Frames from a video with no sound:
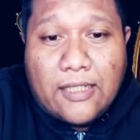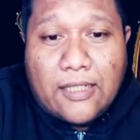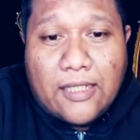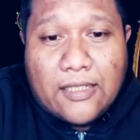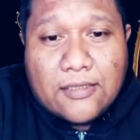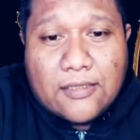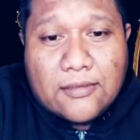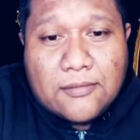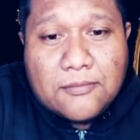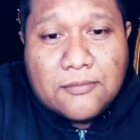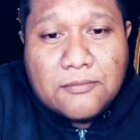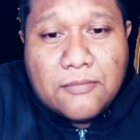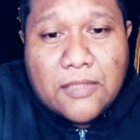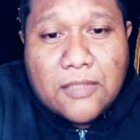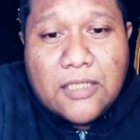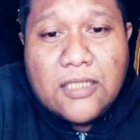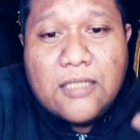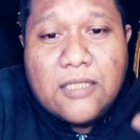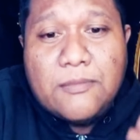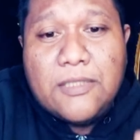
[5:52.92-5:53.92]
yang
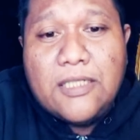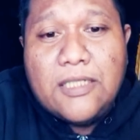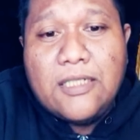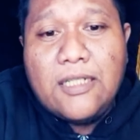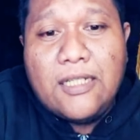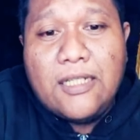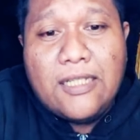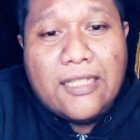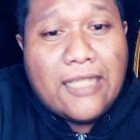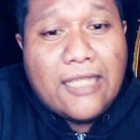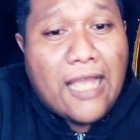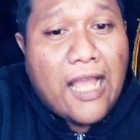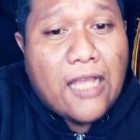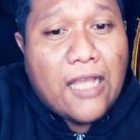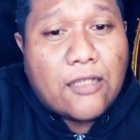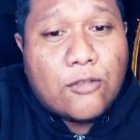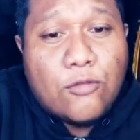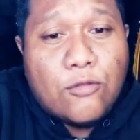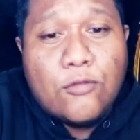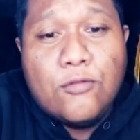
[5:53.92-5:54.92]
memilih
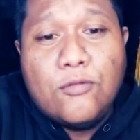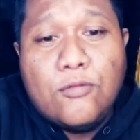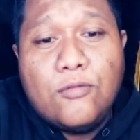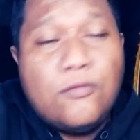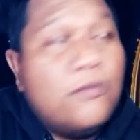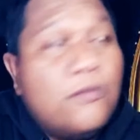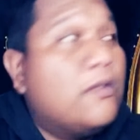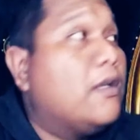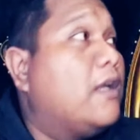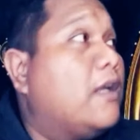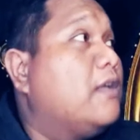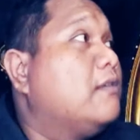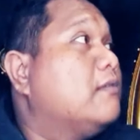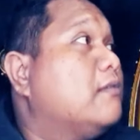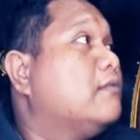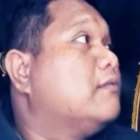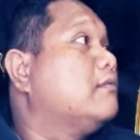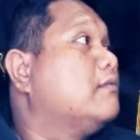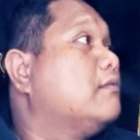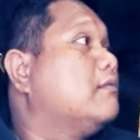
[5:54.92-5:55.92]
aku. Hah?
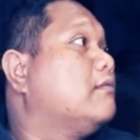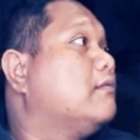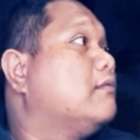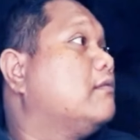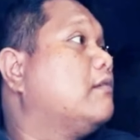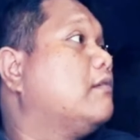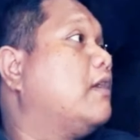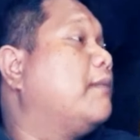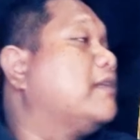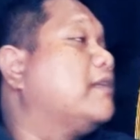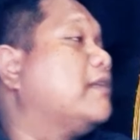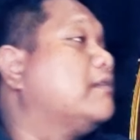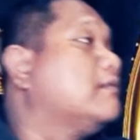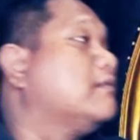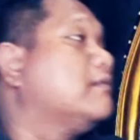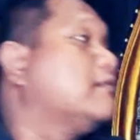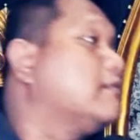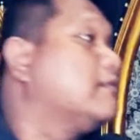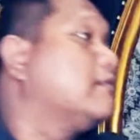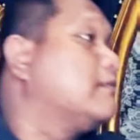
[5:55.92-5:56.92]
Apa?